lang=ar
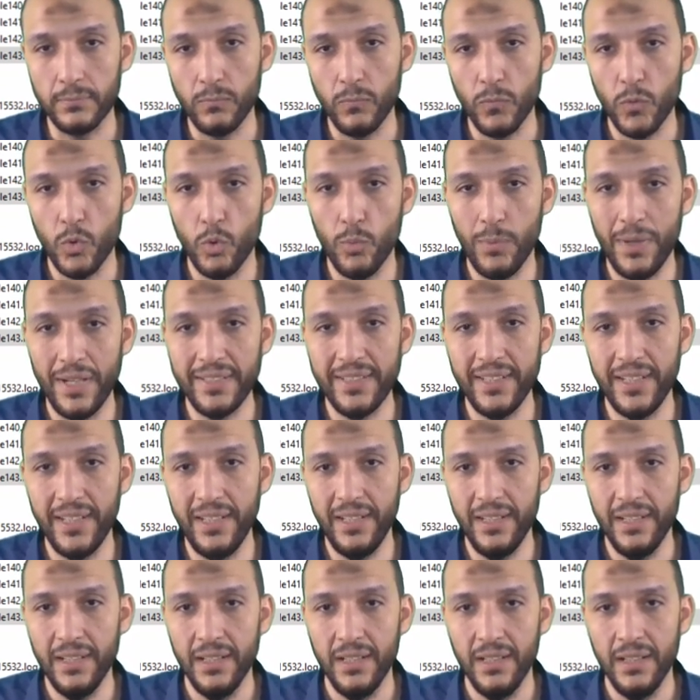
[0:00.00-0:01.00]

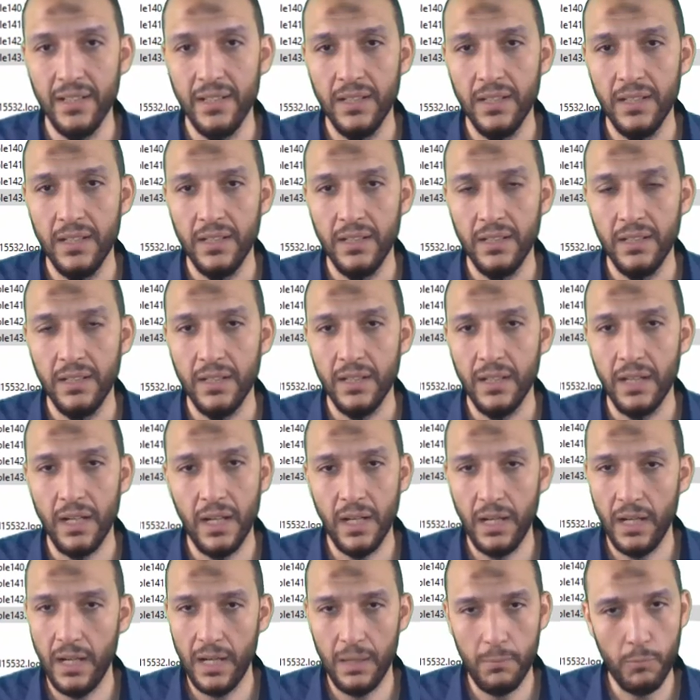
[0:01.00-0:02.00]
وبعدين
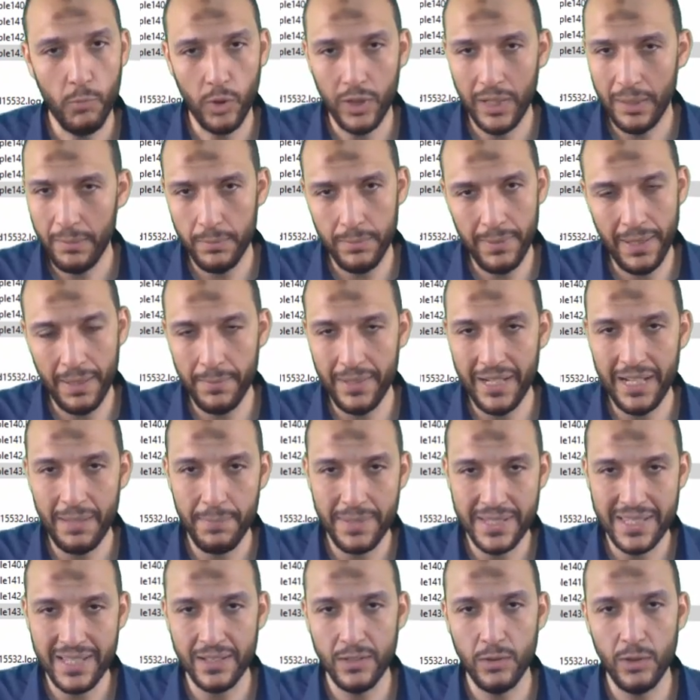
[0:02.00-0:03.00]
ممكن اعمل بيه عمليات
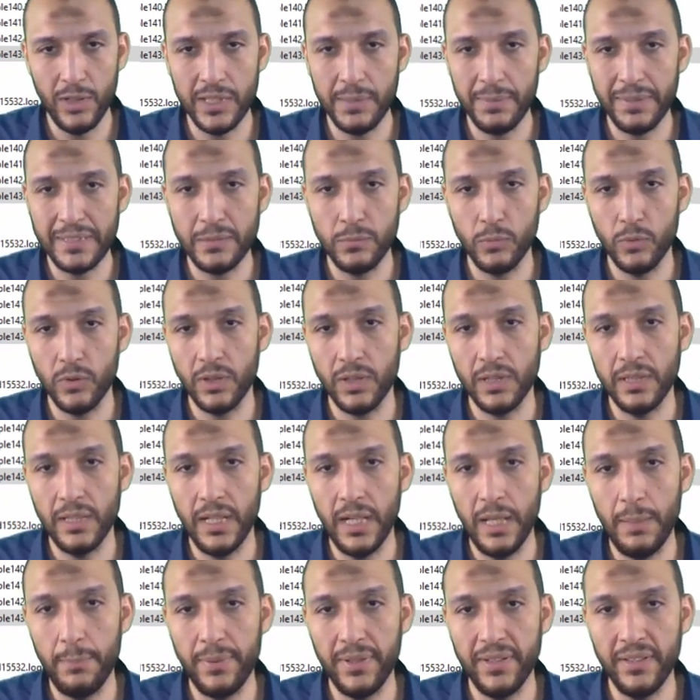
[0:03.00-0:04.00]
بس انا دلوقتي بس مجرد ان انا
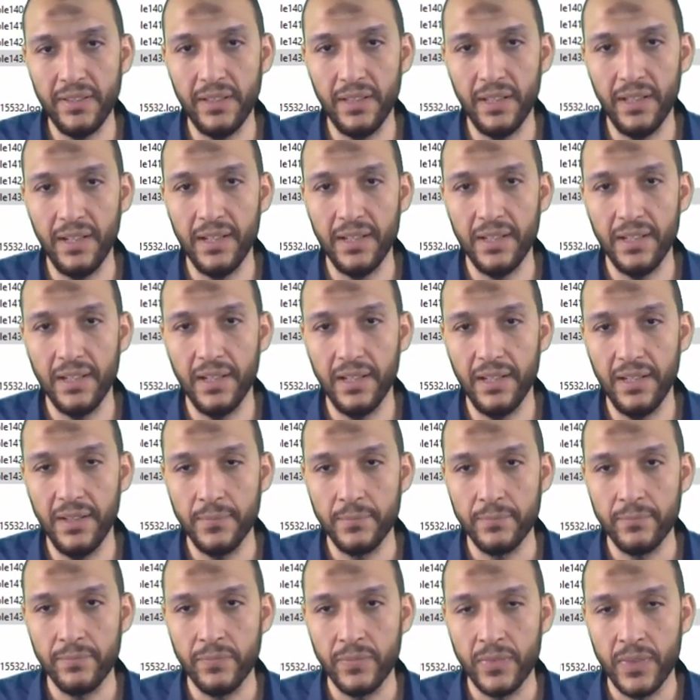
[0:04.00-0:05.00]
هبرنت لاين
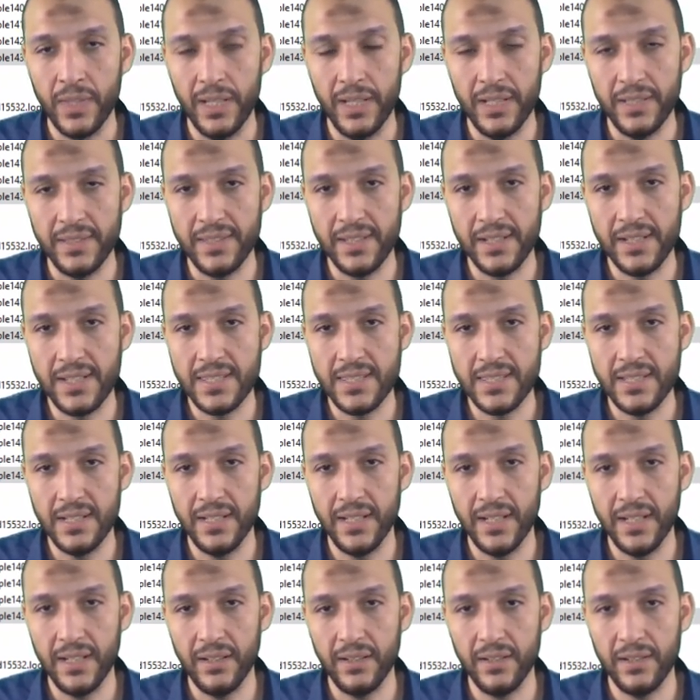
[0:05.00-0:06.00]
الايه التكست اللي
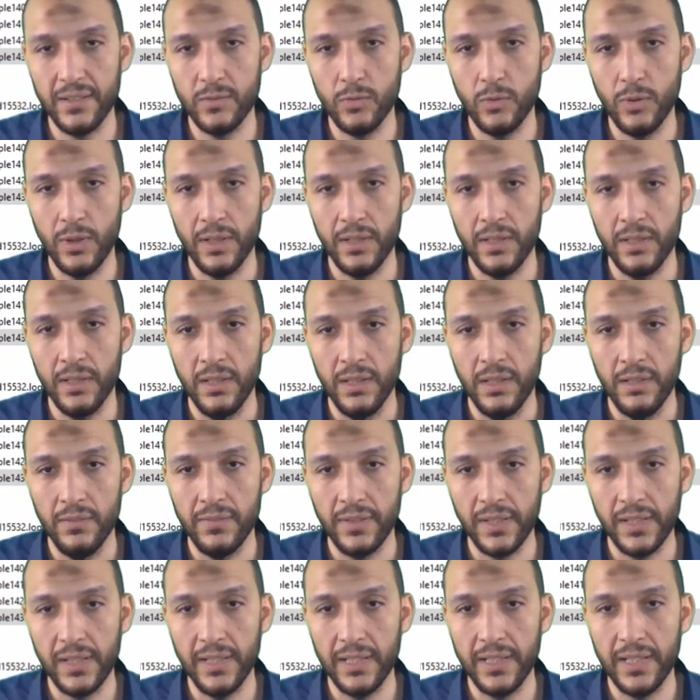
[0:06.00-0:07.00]
انا قريته ده
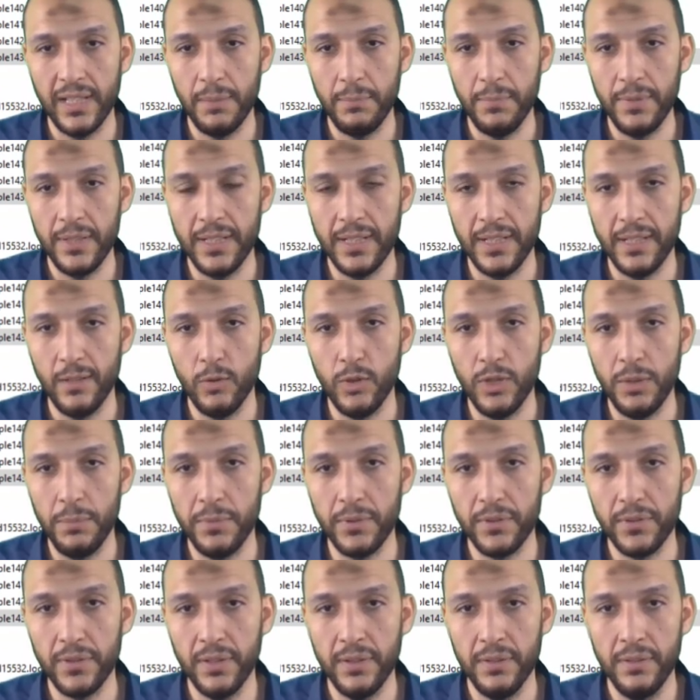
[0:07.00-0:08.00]
فكليك كمين كده ونعمل
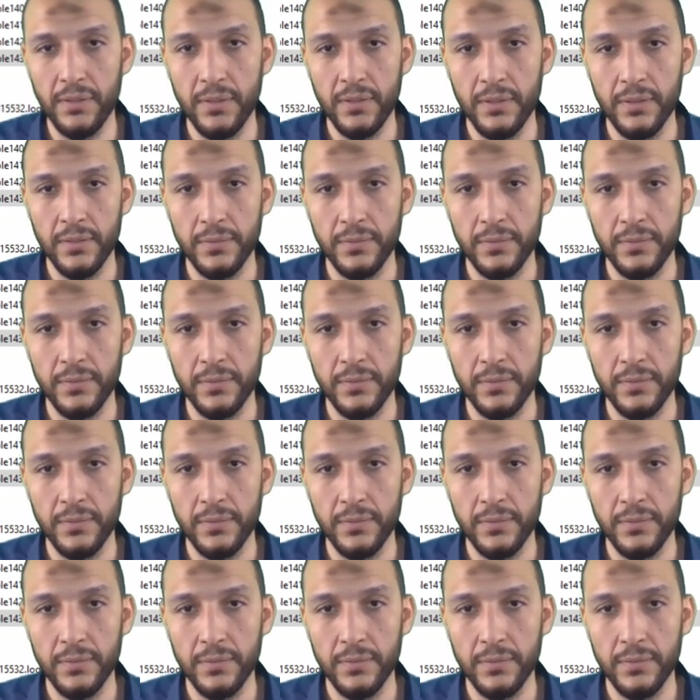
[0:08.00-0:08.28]
رن